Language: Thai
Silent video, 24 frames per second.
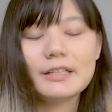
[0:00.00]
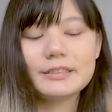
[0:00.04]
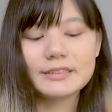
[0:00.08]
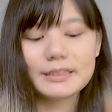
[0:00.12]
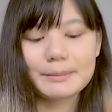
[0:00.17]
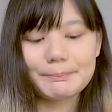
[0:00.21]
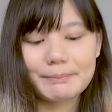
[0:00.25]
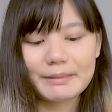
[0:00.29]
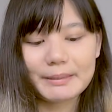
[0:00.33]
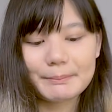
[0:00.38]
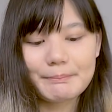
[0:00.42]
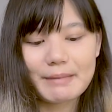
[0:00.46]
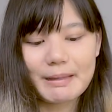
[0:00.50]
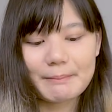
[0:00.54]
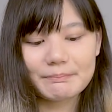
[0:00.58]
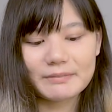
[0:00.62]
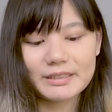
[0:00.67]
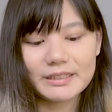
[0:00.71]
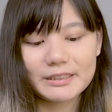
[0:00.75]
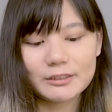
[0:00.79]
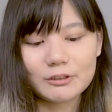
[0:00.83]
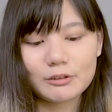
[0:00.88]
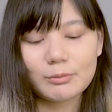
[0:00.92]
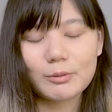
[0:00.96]
จะเป็นแบบ
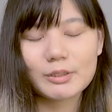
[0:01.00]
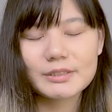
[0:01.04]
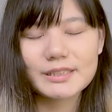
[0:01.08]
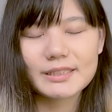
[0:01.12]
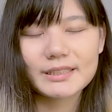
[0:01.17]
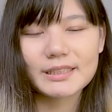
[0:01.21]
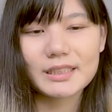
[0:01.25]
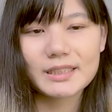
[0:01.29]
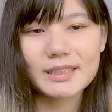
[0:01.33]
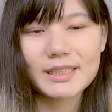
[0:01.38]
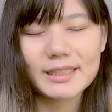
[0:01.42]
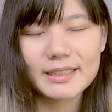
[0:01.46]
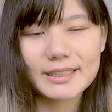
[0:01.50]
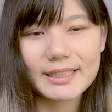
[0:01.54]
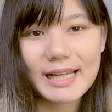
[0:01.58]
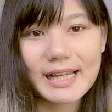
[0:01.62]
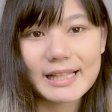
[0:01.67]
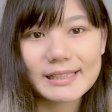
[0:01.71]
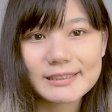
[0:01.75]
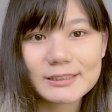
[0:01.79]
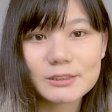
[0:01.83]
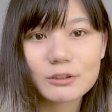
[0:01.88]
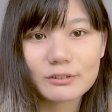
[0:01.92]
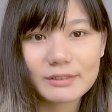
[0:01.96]
นี้เนาะเพราะฉะนั้นเนี่ย
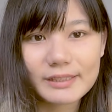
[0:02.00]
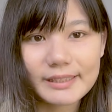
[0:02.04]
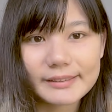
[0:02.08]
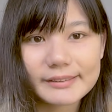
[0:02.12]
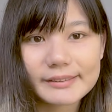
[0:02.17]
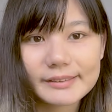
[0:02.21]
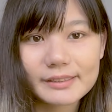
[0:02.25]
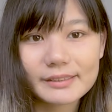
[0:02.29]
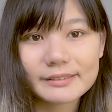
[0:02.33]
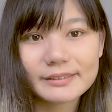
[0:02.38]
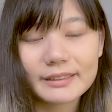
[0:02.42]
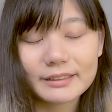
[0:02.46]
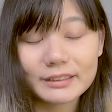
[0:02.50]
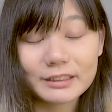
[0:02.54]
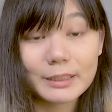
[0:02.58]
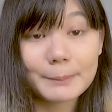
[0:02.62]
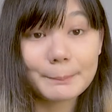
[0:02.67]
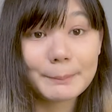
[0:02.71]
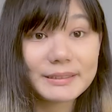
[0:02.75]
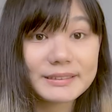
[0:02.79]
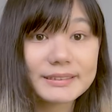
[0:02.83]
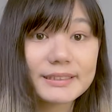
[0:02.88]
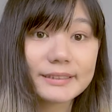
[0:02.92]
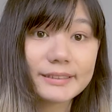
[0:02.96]
การจด เลคเชอร์ เนี่ยเล
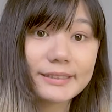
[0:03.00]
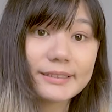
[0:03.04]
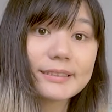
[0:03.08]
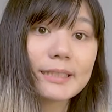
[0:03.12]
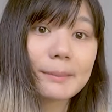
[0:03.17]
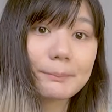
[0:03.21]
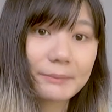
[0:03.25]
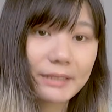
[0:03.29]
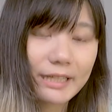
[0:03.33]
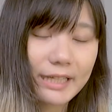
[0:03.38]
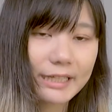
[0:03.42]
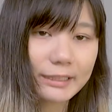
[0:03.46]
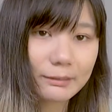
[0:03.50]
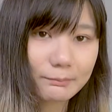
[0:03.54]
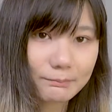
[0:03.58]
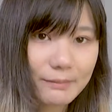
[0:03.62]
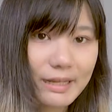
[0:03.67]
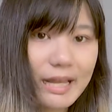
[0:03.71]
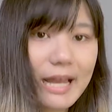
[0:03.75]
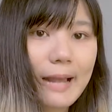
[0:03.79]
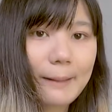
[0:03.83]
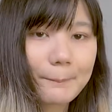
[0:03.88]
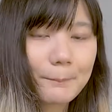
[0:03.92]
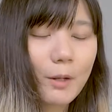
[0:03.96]
ยเป็นสิ่งที่สำคัญ
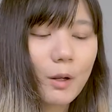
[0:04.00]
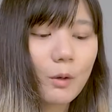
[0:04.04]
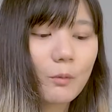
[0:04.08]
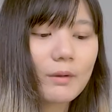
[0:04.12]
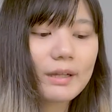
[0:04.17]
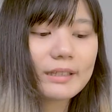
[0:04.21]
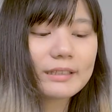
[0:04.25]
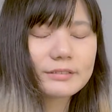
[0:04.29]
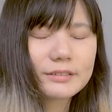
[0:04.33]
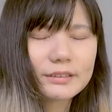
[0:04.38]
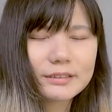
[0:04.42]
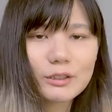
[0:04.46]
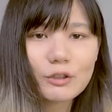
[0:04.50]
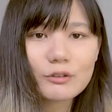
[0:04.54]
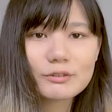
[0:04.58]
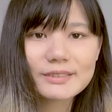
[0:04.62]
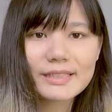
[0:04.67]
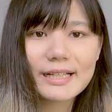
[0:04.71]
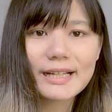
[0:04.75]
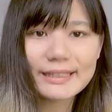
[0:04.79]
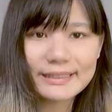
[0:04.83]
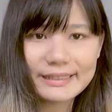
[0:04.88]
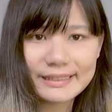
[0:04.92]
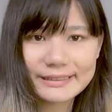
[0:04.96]
มากเพราะว่าเราจะต้อง
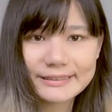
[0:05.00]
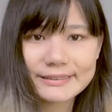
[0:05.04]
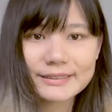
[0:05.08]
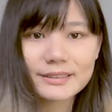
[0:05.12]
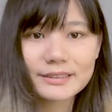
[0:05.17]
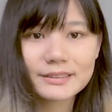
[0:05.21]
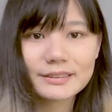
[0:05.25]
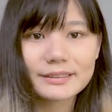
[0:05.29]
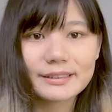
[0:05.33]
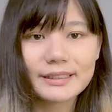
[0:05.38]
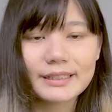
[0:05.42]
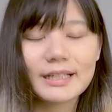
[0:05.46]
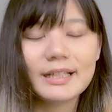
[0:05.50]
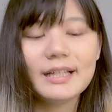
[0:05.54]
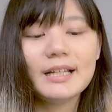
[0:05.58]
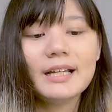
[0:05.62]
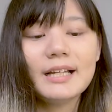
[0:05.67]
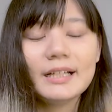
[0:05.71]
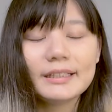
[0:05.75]
ใช้ เลคเชอร์ เนี่ย